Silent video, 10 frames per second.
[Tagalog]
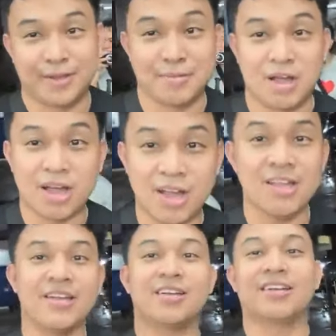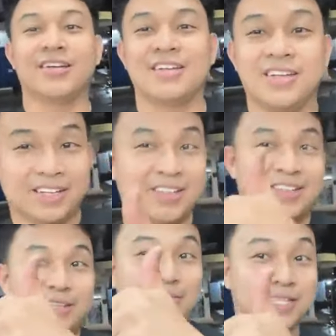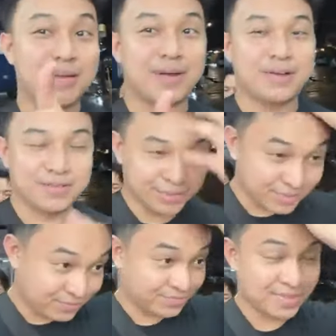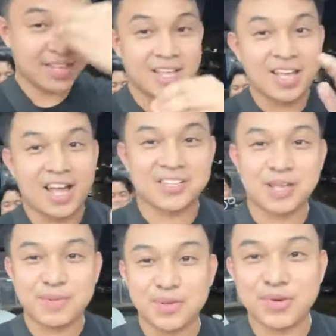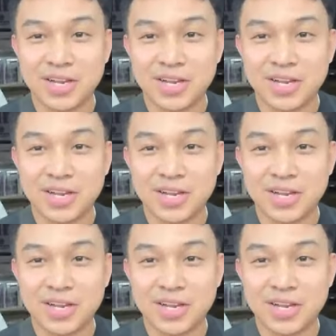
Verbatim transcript: Di ba? Di ba tama ang sabi ko